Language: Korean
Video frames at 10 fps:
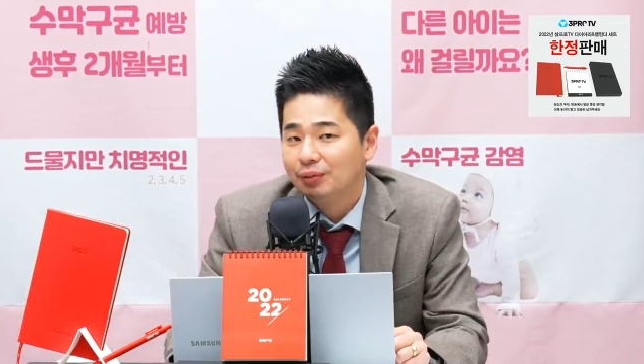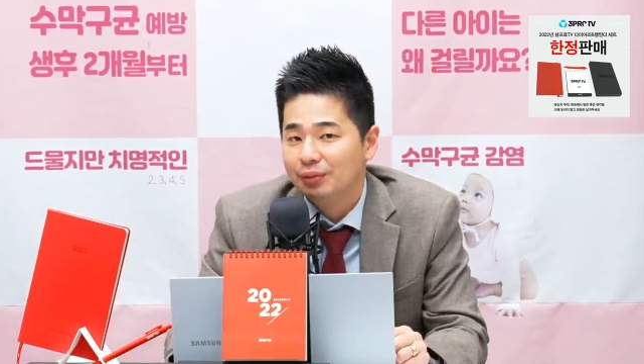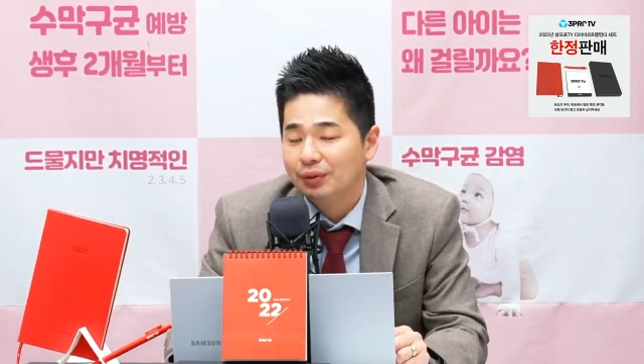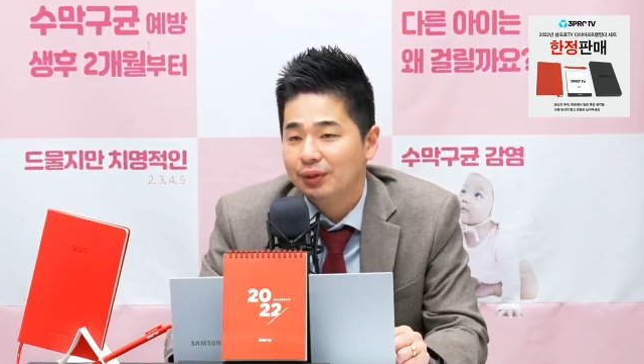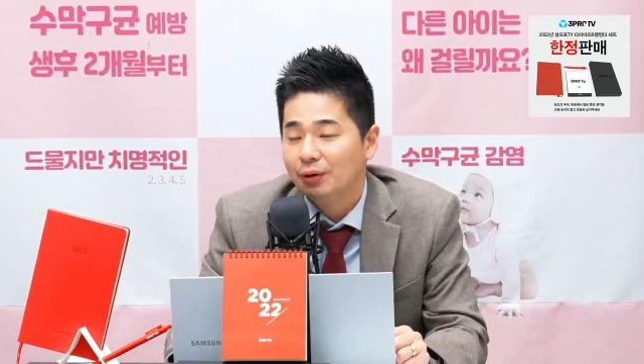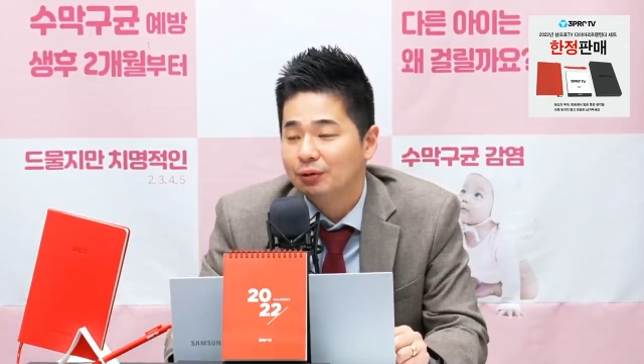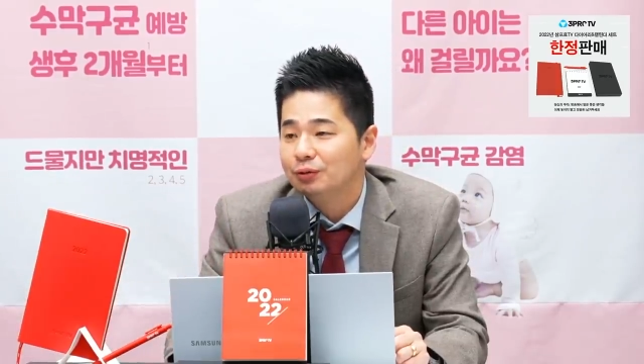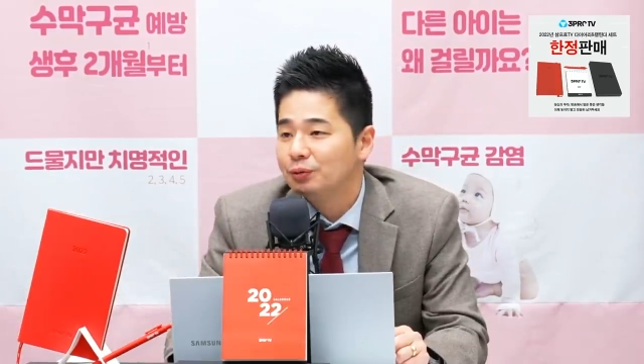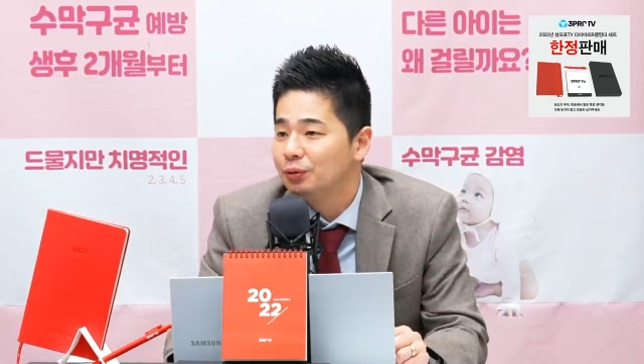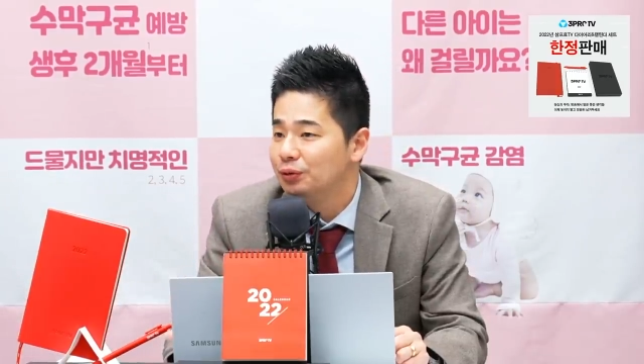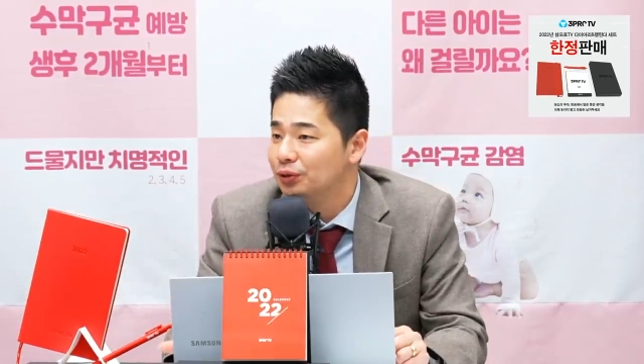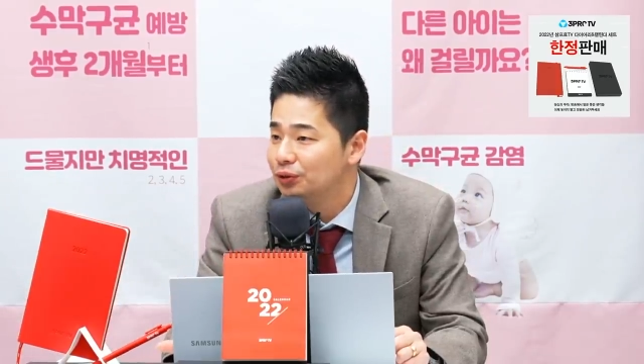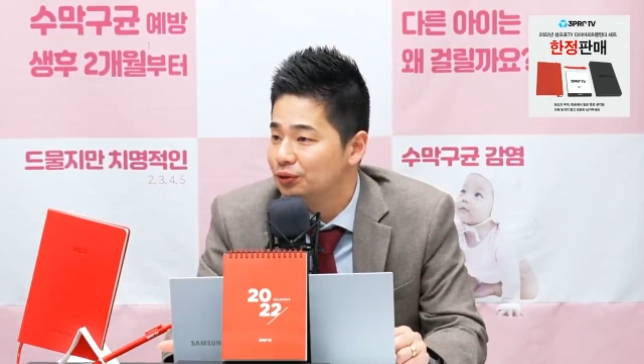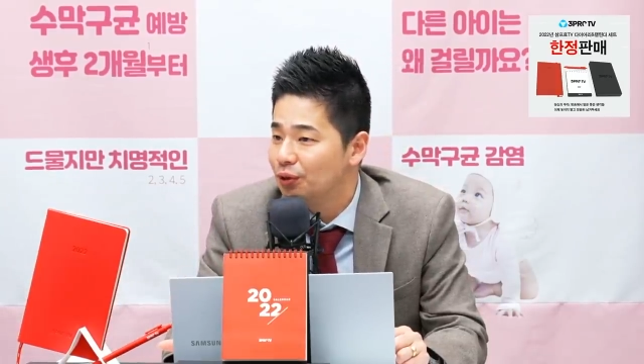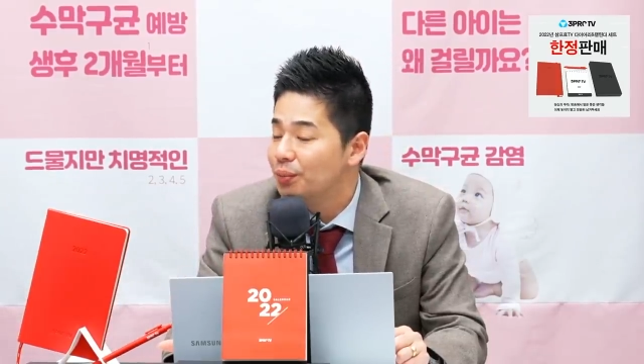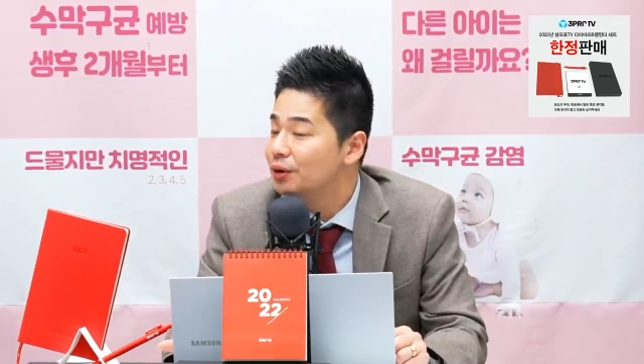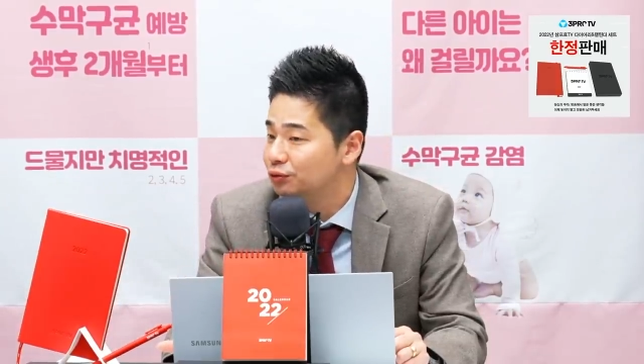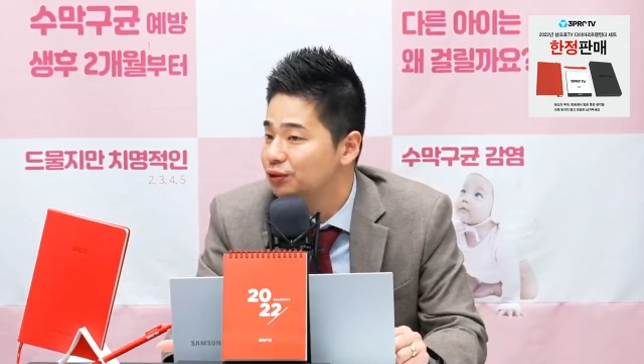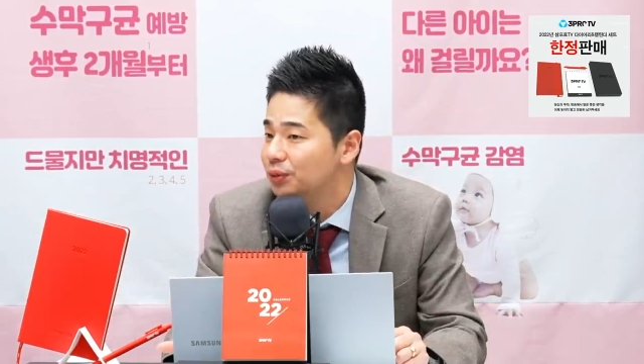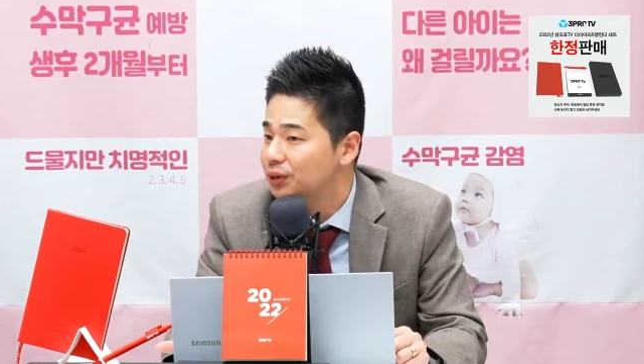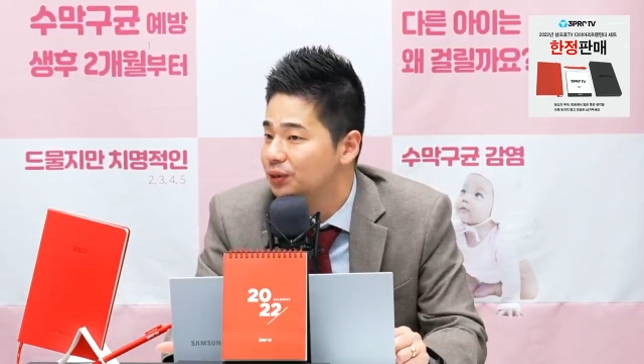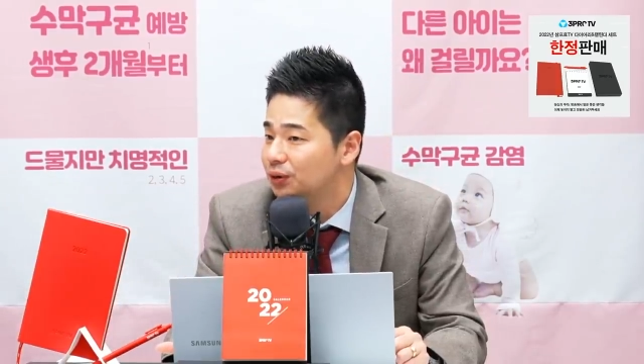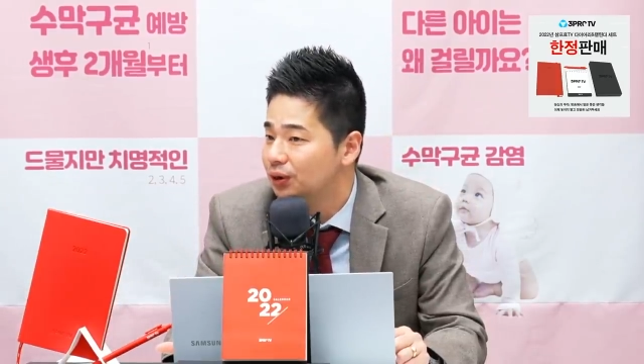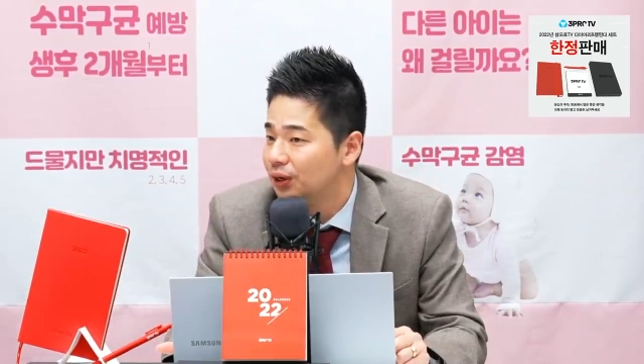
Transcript: 미리 어느 정도는 선매수 측면에서